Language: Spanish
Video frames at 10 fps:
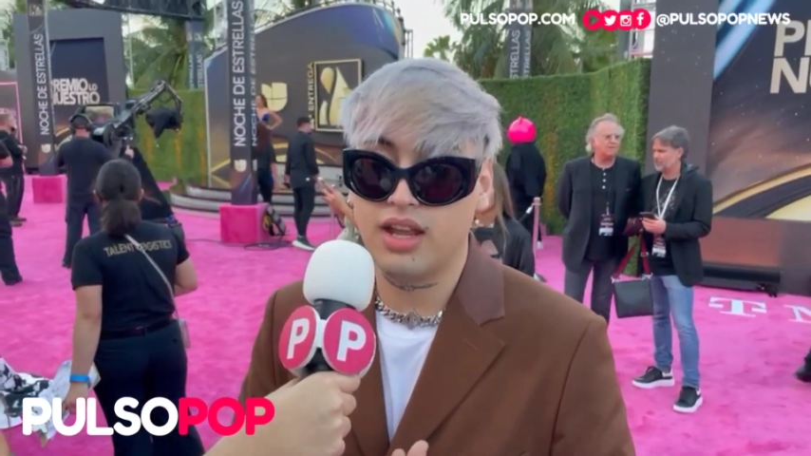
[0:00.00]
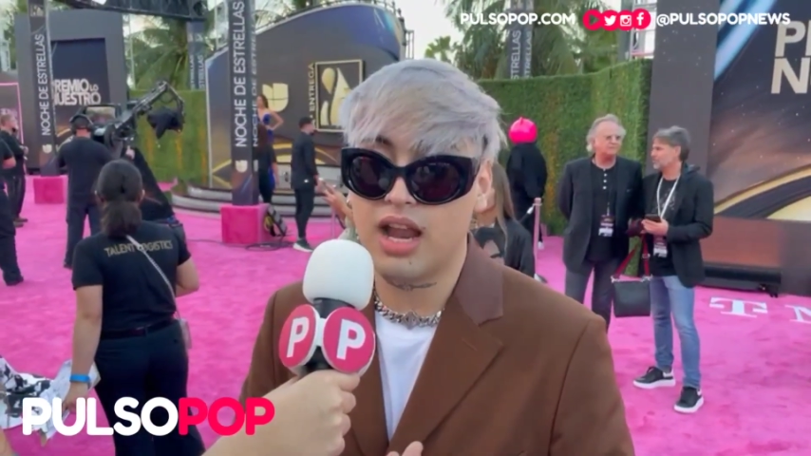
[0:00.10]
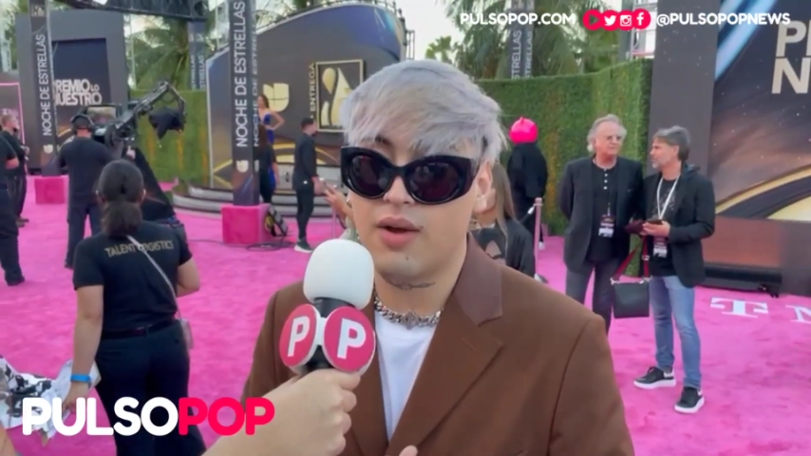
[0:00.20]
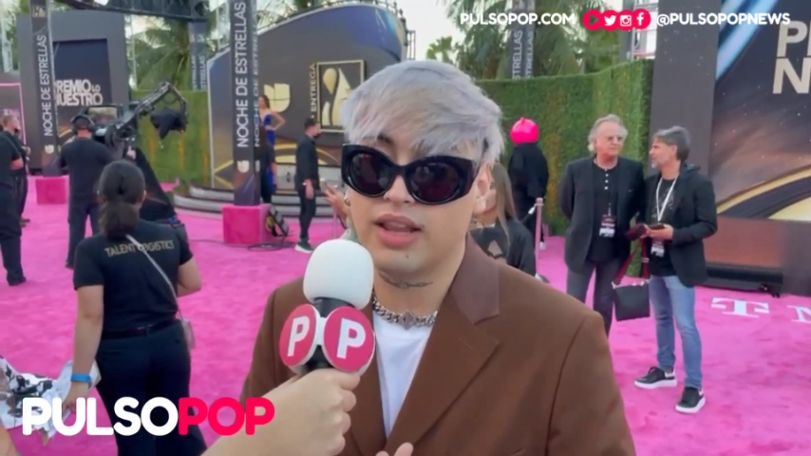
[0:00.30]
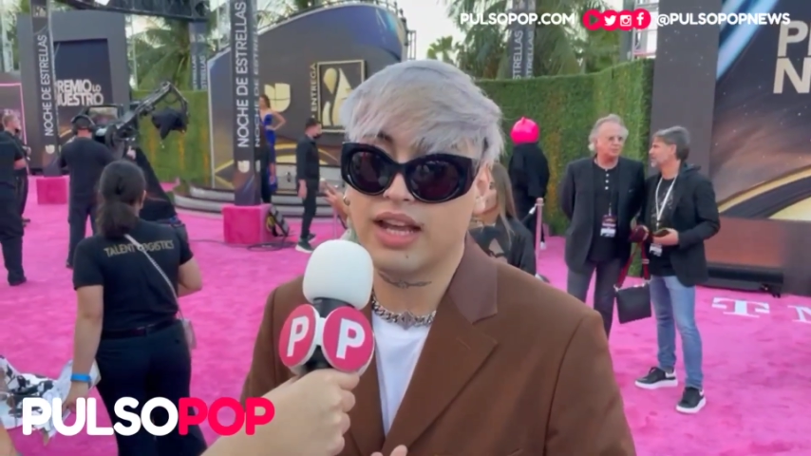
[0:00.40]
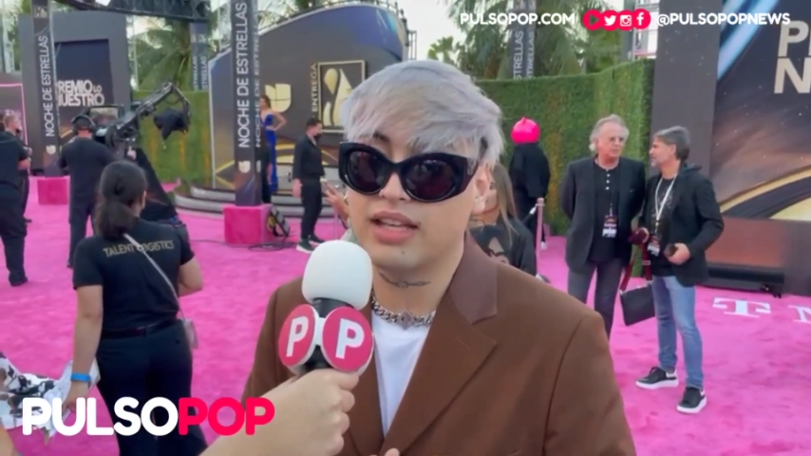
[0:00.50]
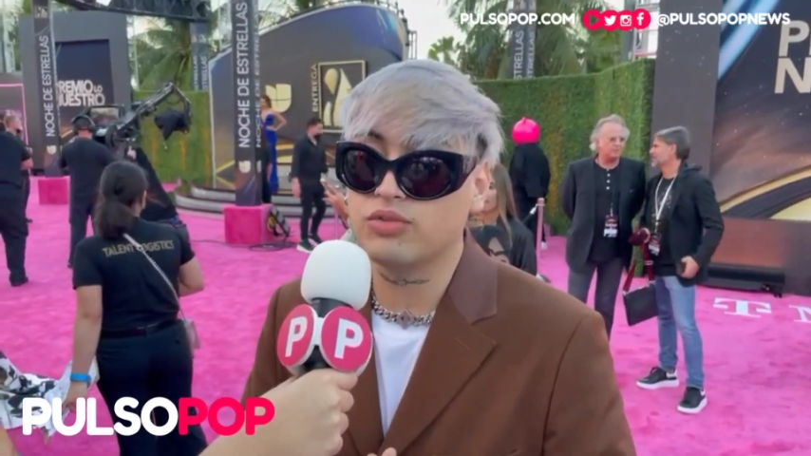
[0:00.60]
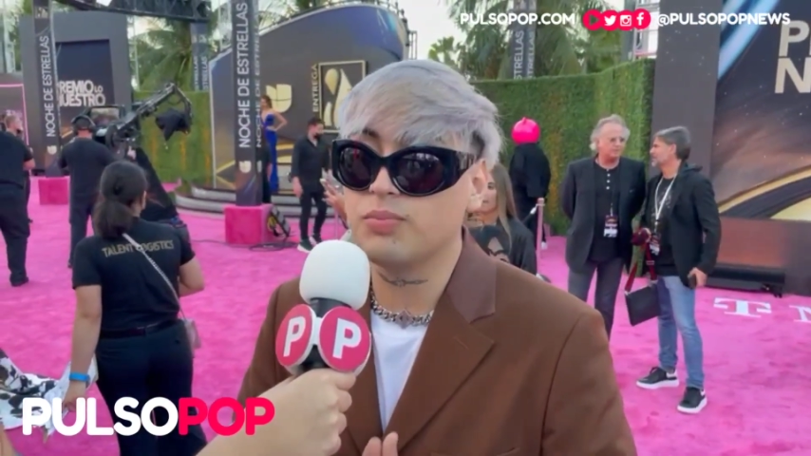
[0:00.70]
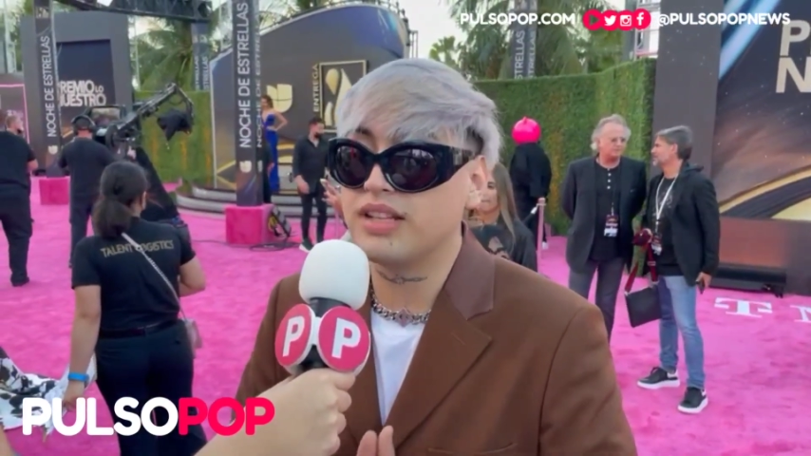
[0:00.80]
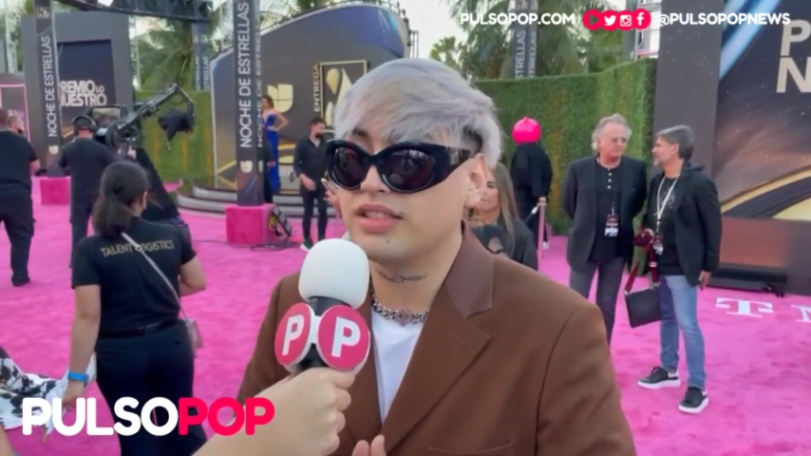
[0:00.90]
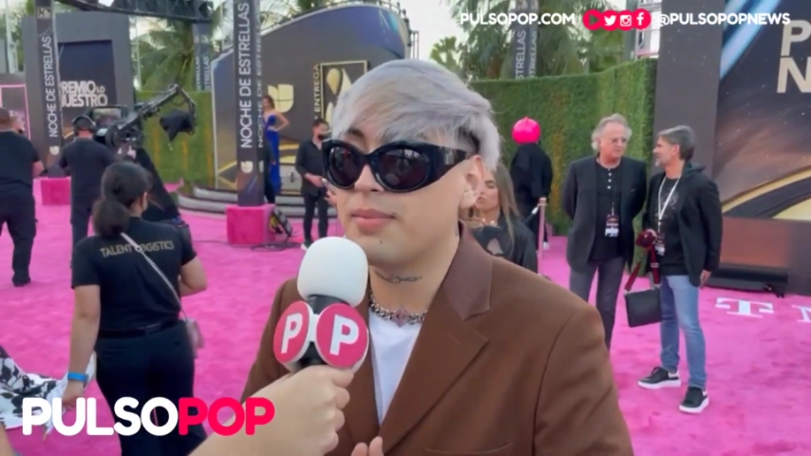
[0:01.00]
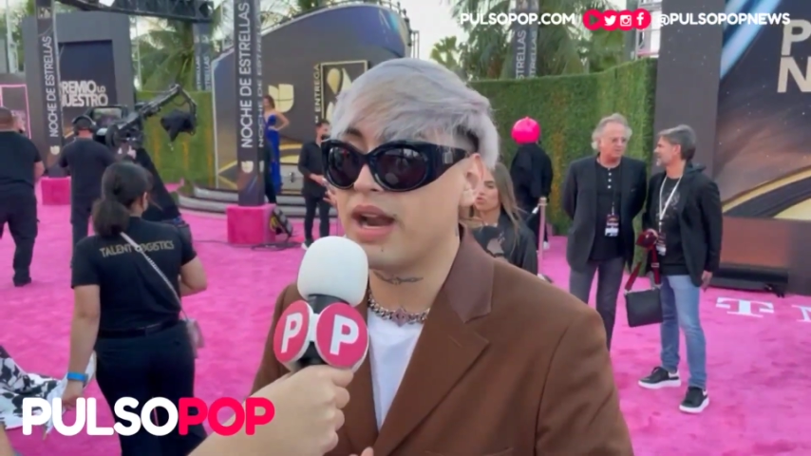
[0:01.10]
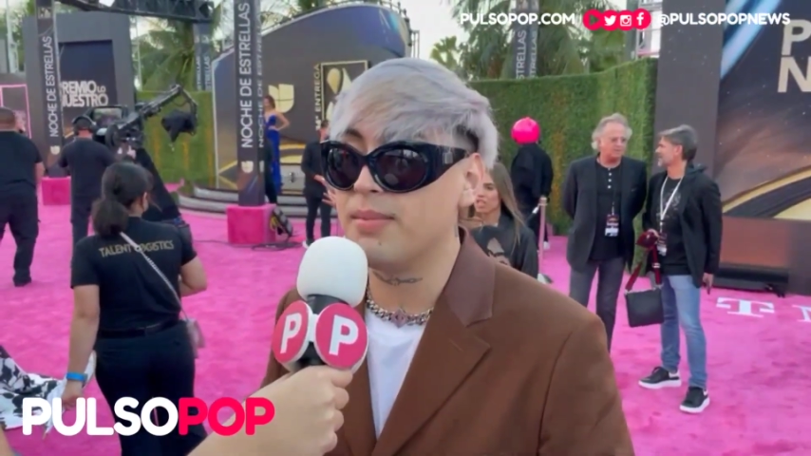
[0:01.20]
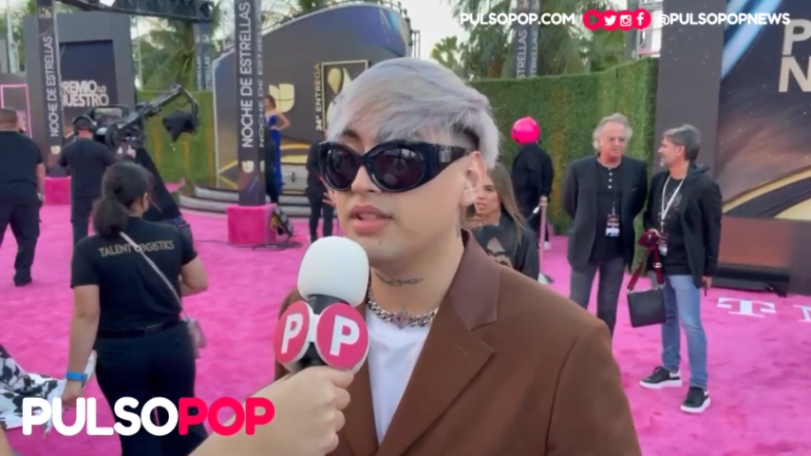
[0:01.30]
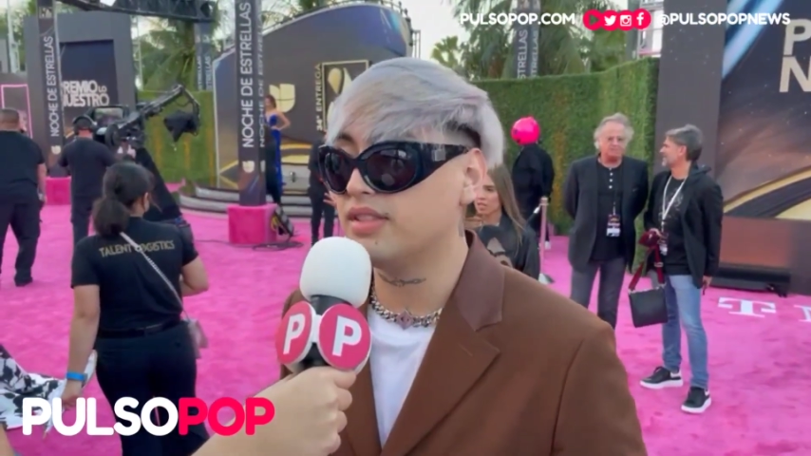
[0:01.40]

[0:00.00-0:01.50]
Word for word: la verdad que es un placer para mí